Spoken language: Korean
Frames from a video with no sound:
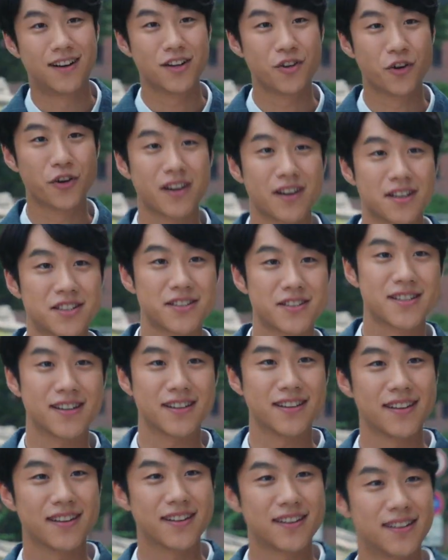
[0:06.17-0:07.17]
아 여기가
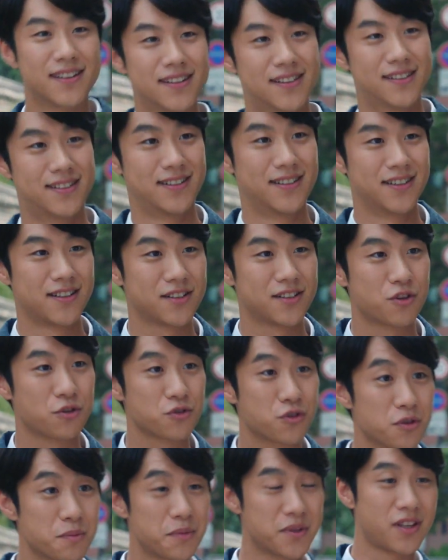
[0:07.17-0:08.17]
직장이니까
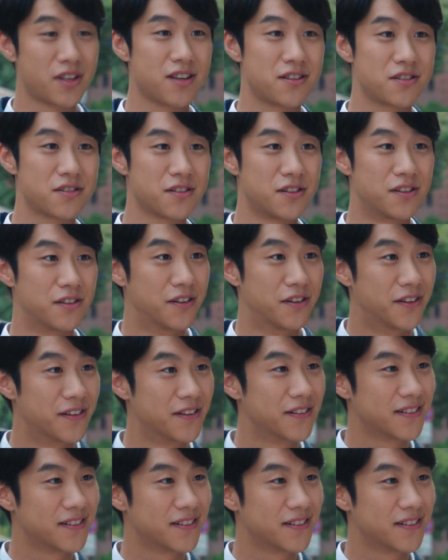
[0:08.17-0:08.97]
정선이 밑에 있어.